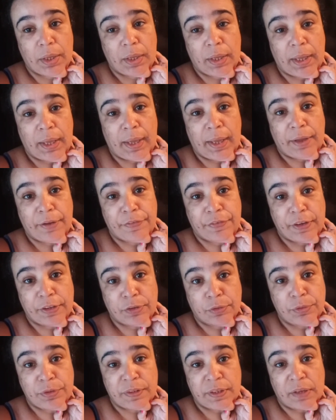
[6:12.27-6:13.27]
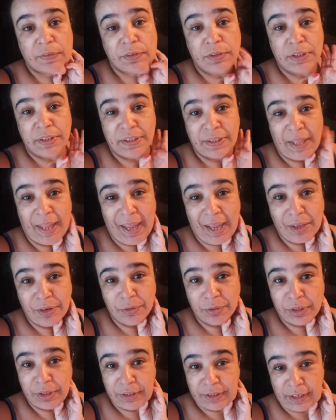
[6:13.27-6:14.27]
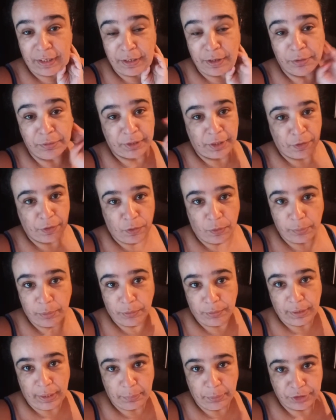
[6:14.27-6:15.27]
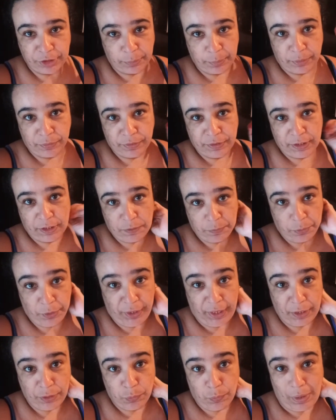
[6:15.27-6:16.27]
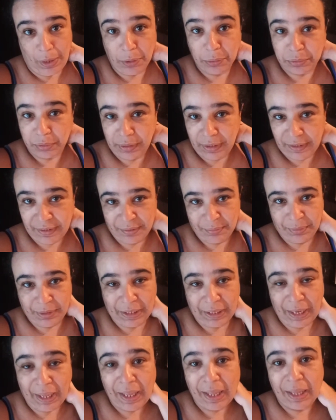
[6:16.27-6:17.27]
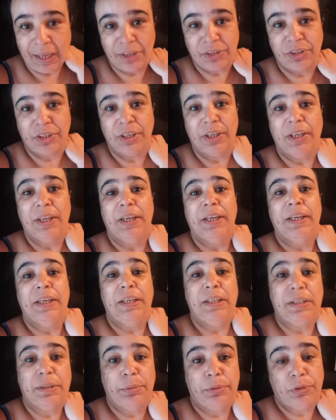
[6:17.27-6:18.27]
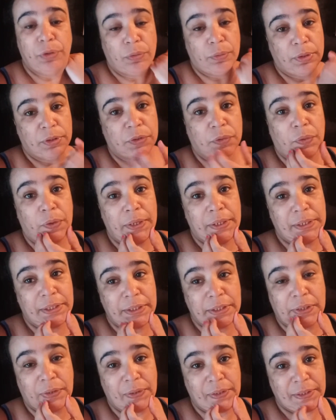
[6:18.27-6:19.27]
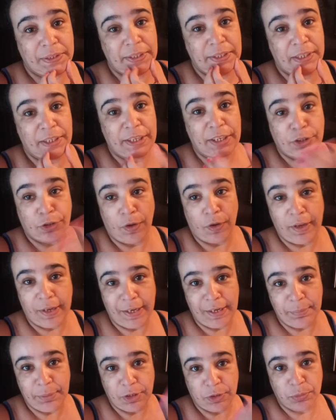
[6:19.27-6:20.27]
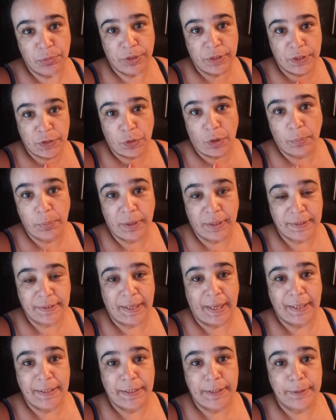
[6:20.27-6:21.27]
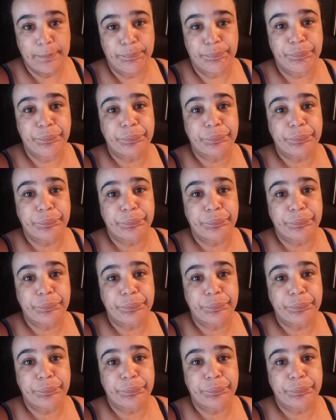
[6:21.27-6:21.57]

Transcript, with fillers: é, fez algum serviço externo que tem, não tem como eu ir lá mostrar pra vocês, porque é no alto, né? Em cima da laje, em cima de algumas coisas. Então, assim, é só ele mesmo que sobe a escada, né?